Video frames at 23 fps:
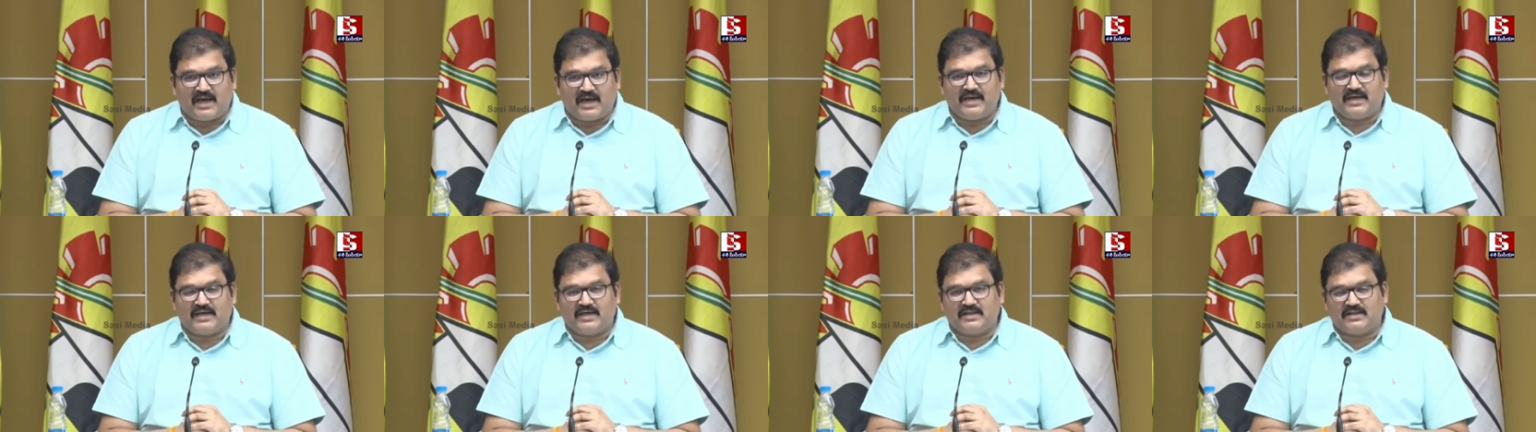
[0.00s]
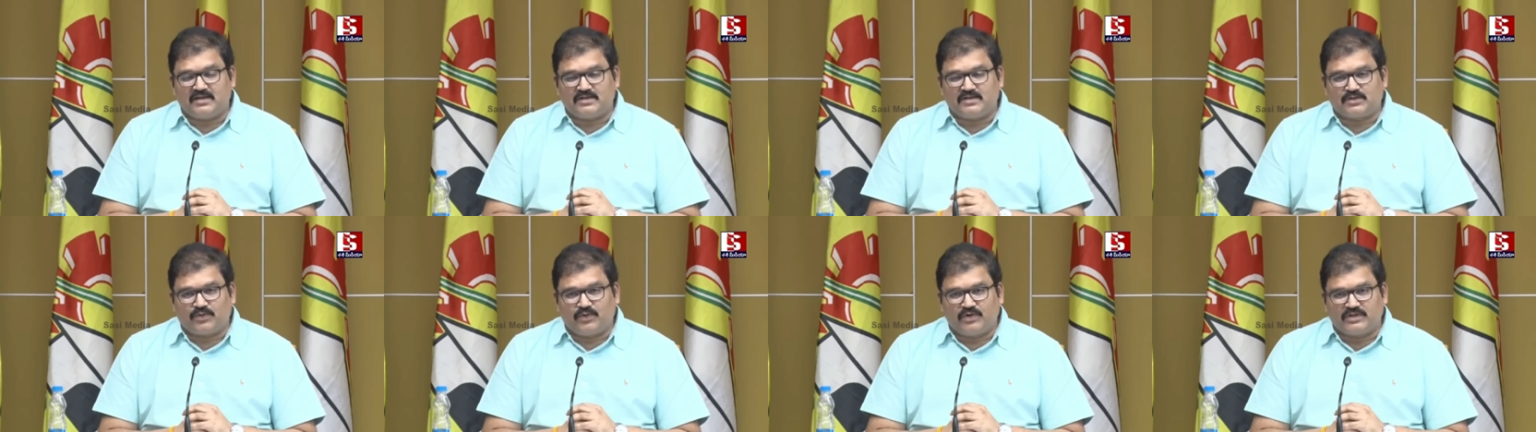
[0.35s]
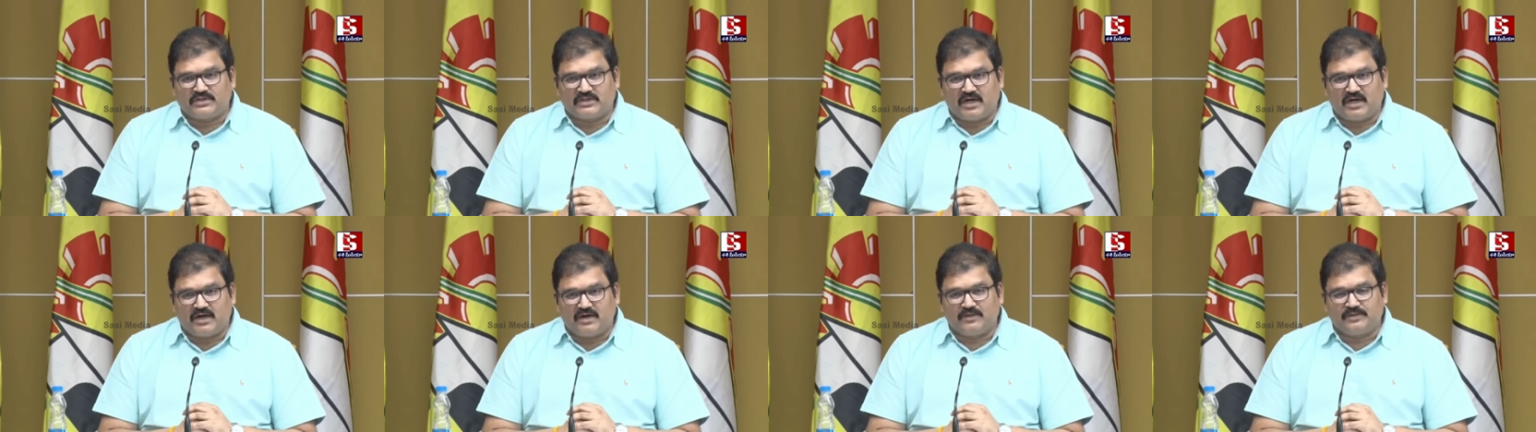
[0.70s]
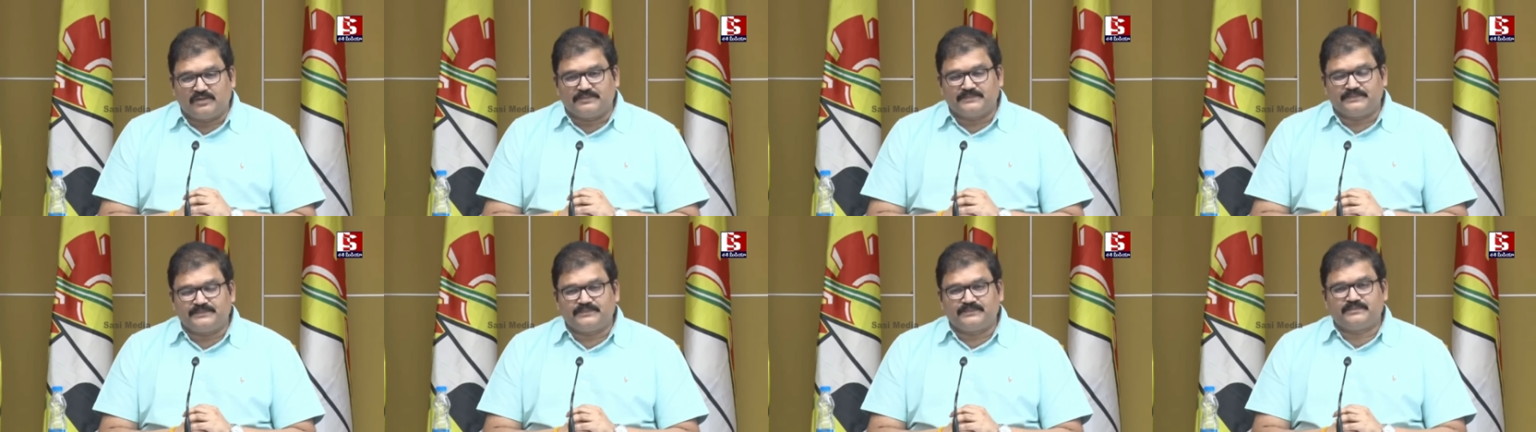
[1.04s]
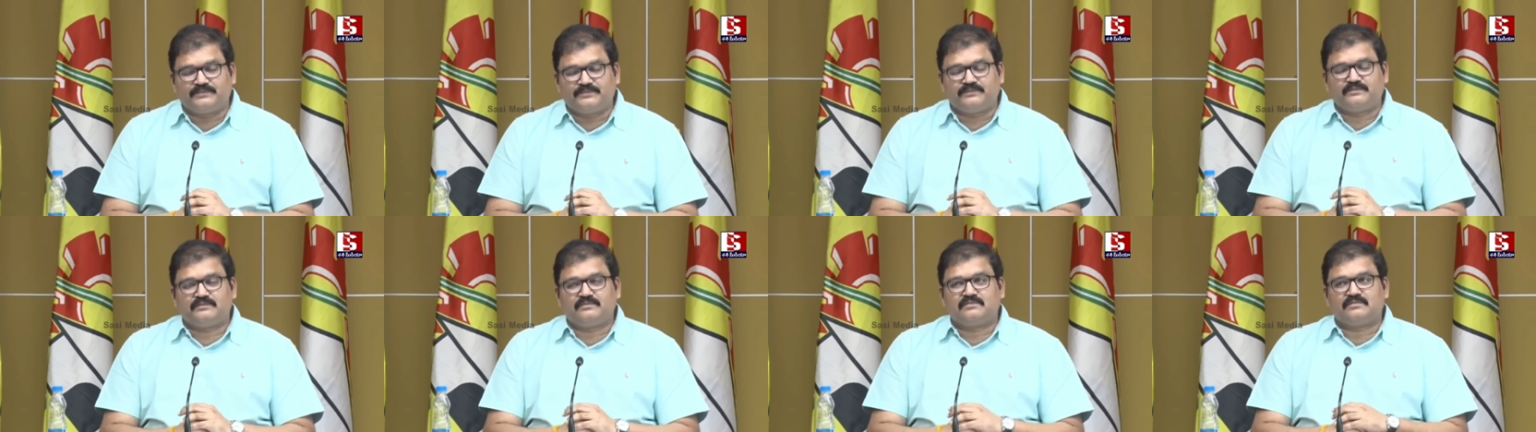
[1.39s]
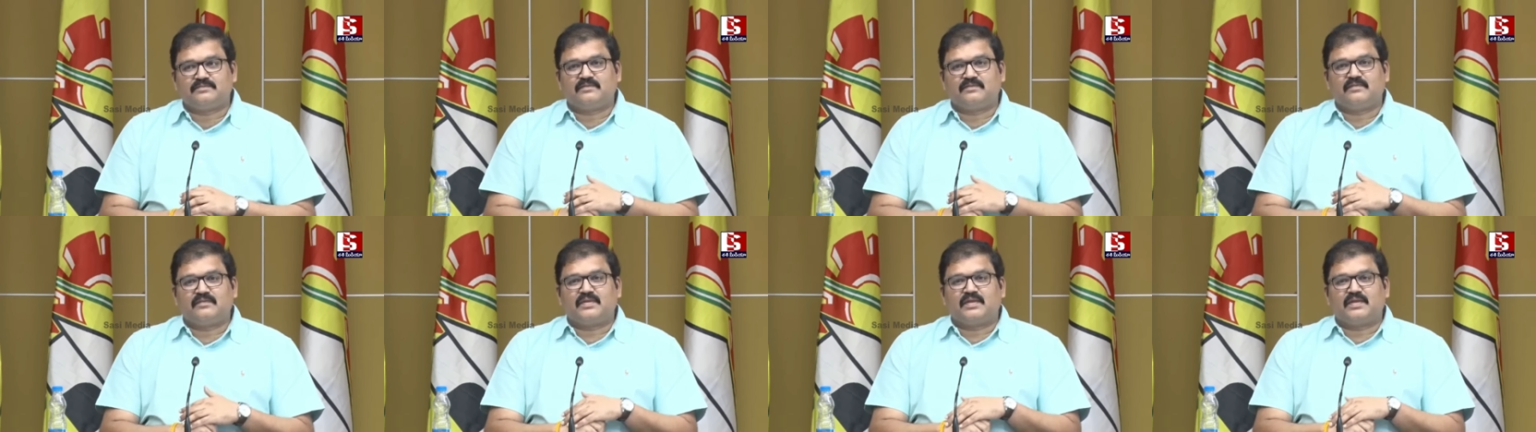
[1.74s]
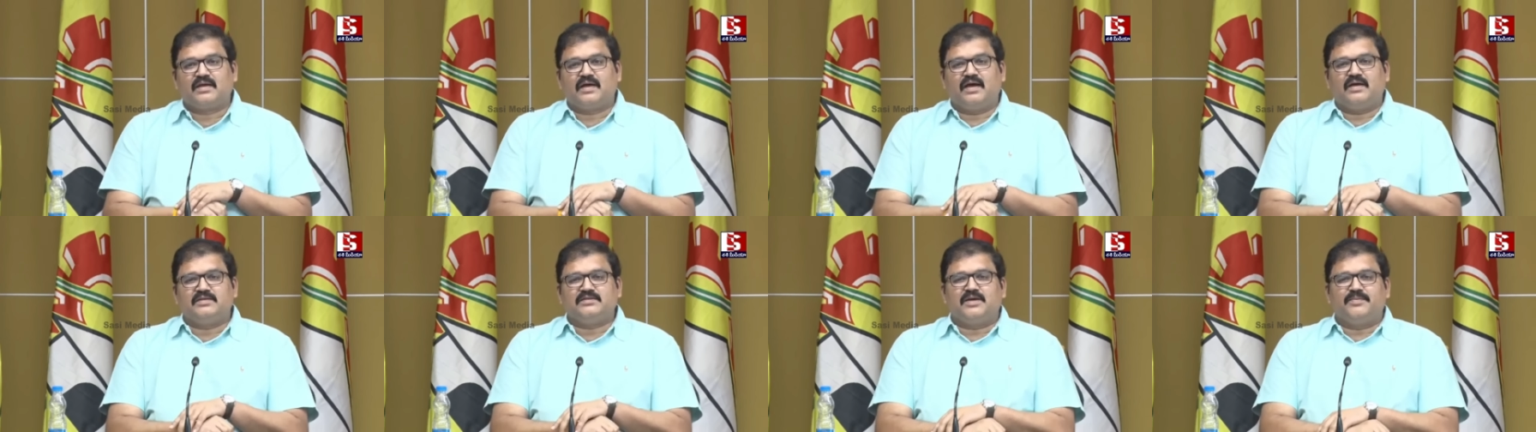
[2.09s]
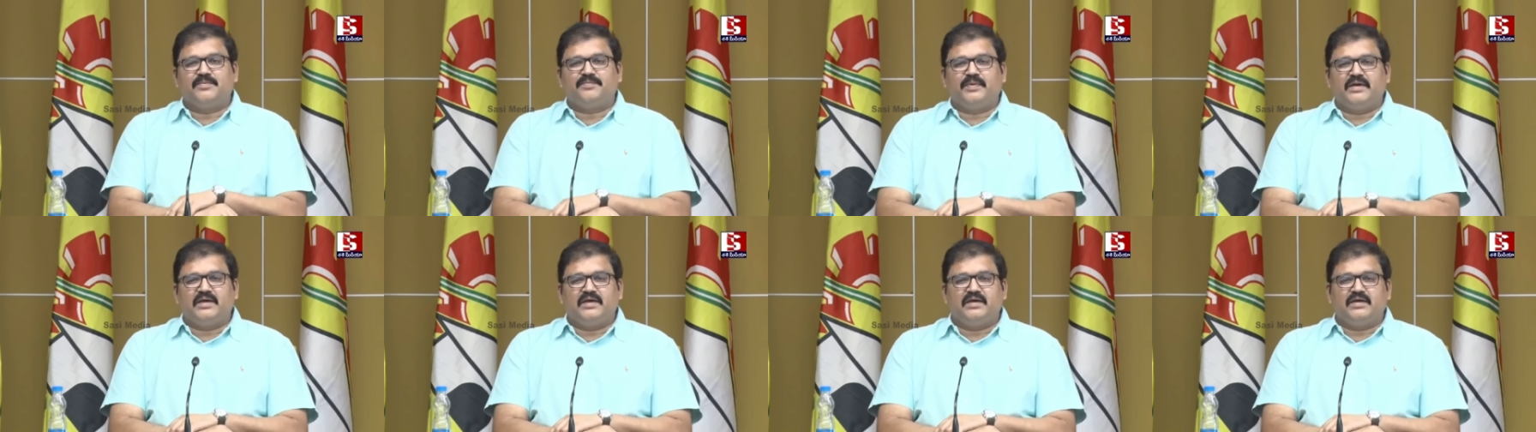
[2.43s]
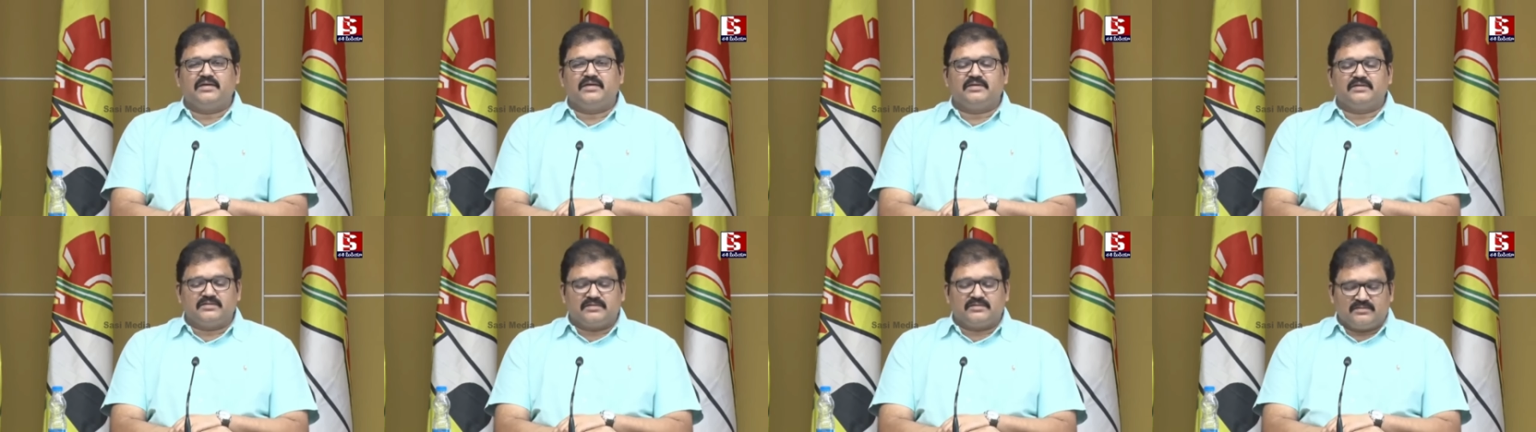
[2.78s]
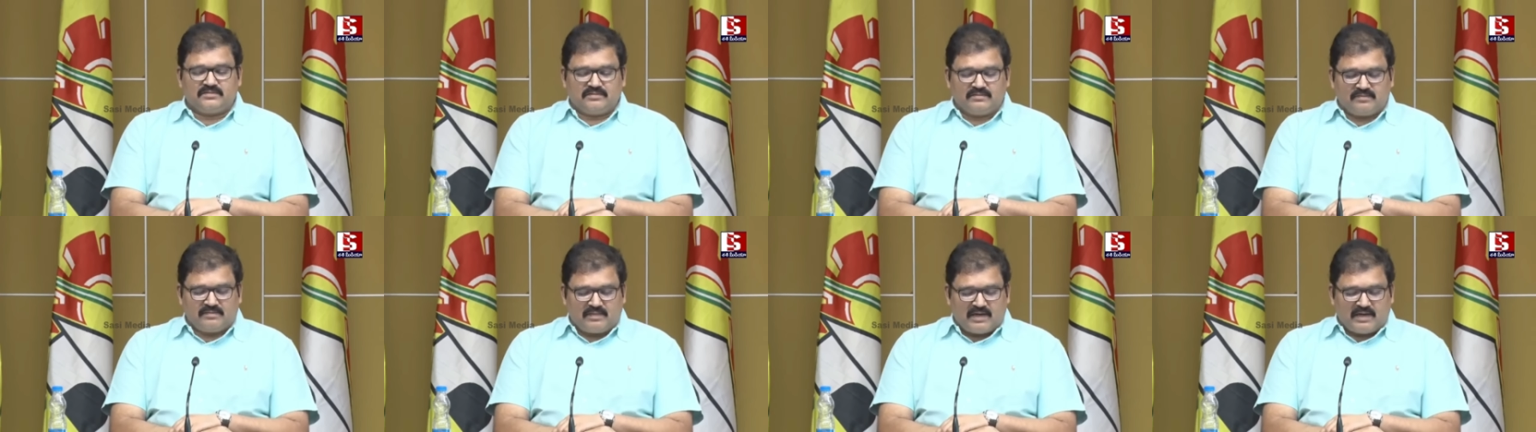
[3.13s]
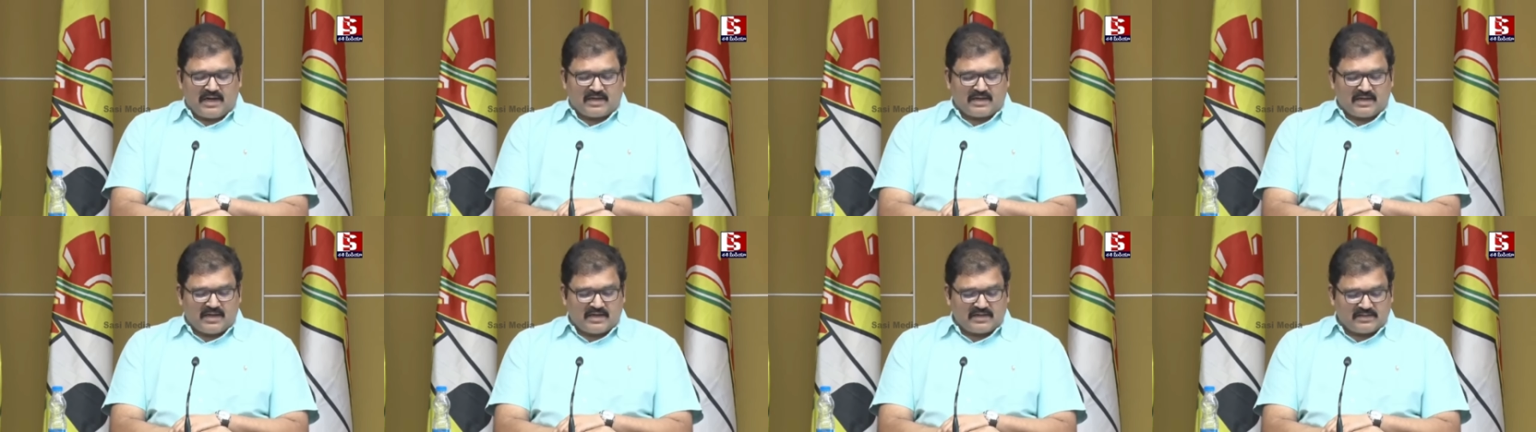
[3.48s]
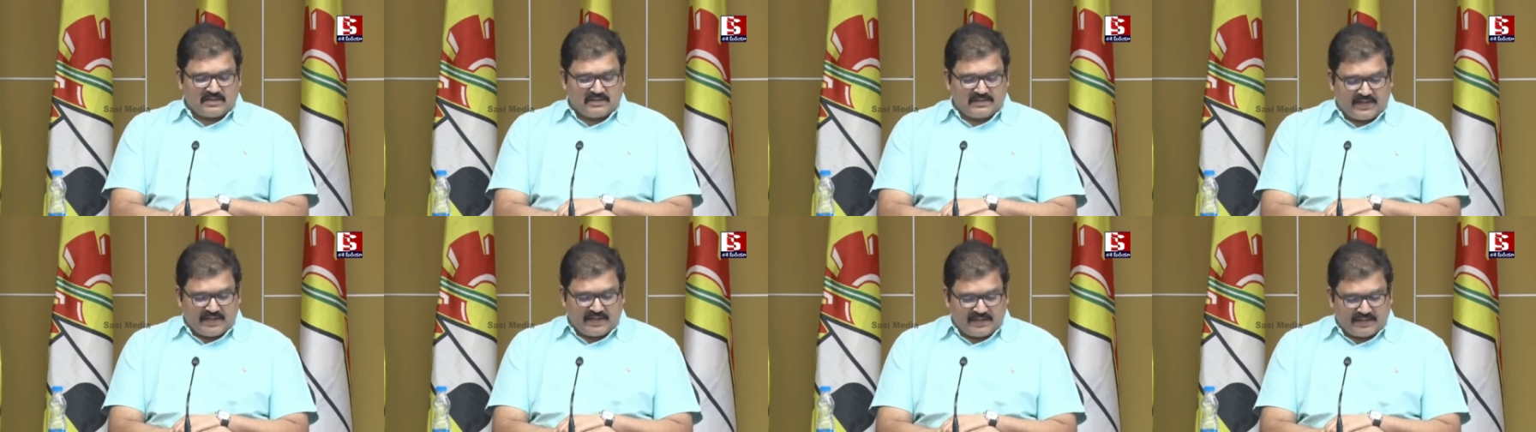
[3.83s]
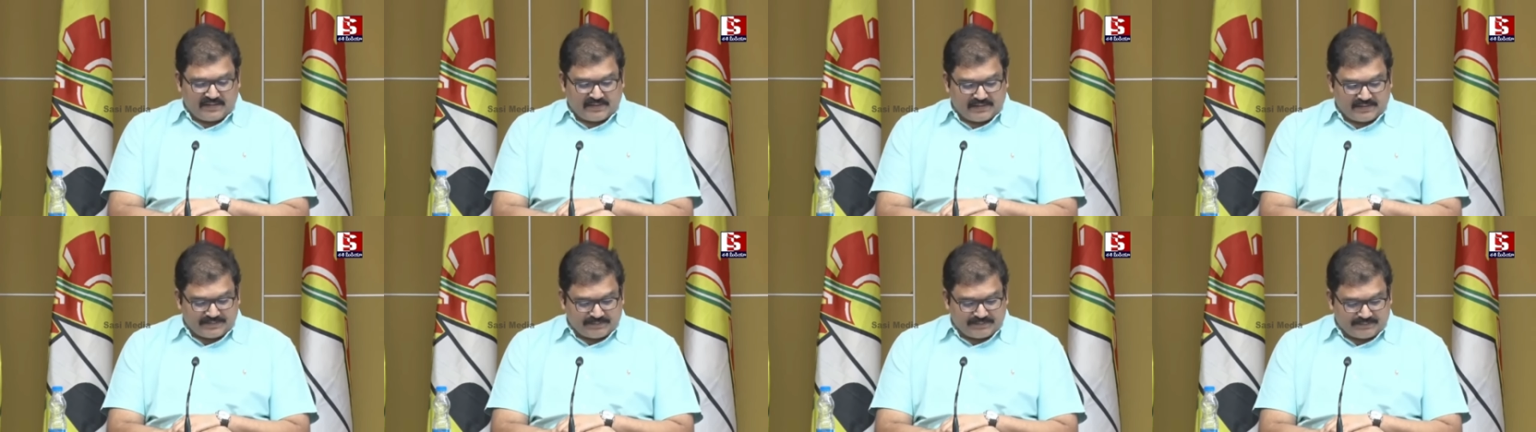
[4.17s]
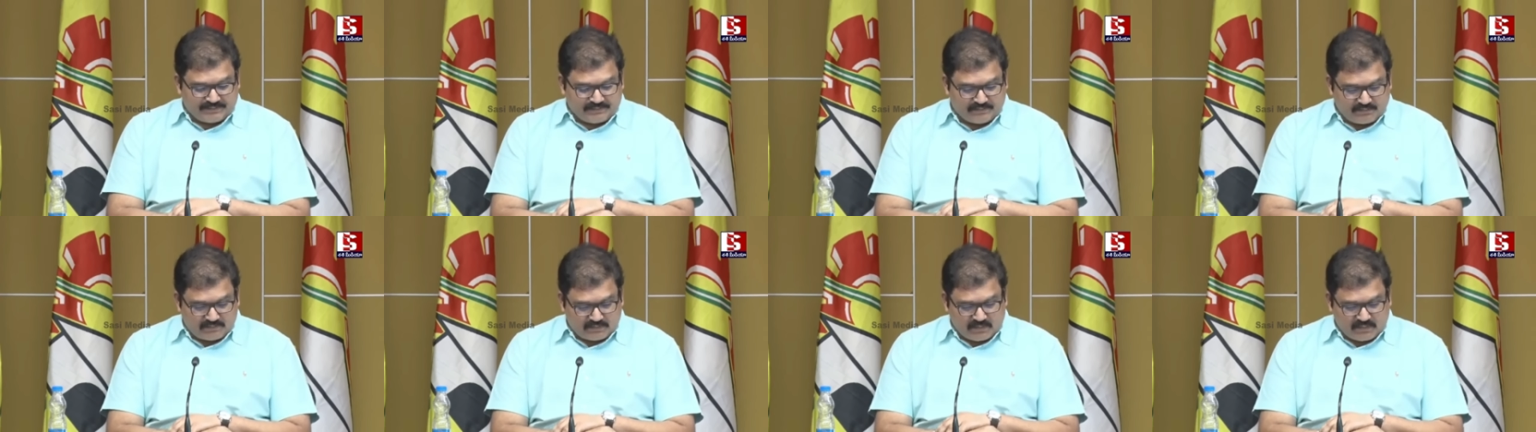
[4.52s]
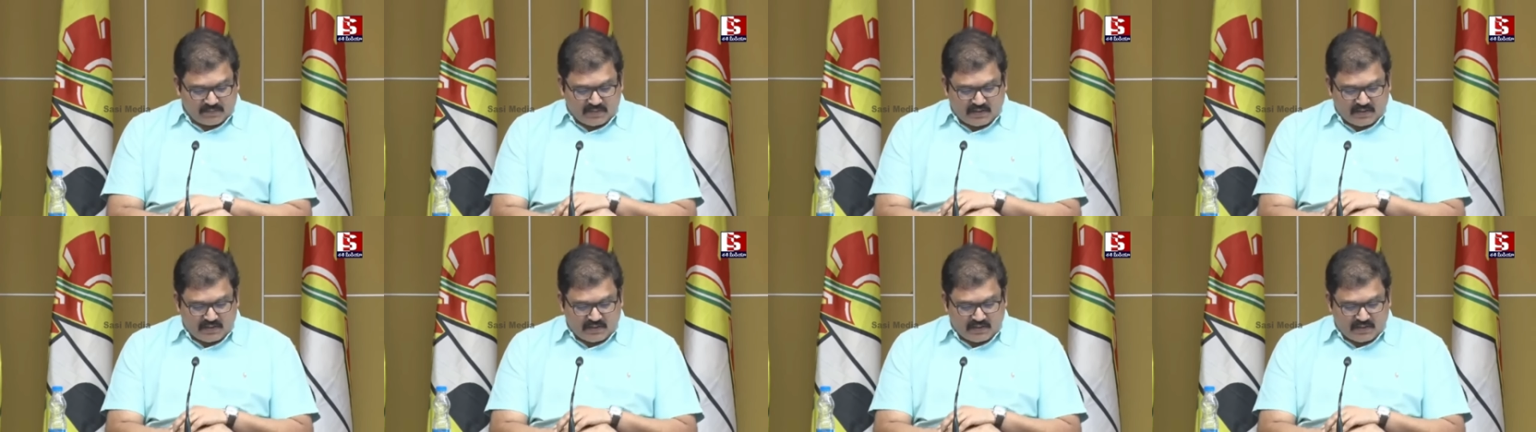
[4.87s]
ఆ స్థాయికి తీసుకొచ్చాడు అని చెప్పి మాట్లాడటం జరిగింది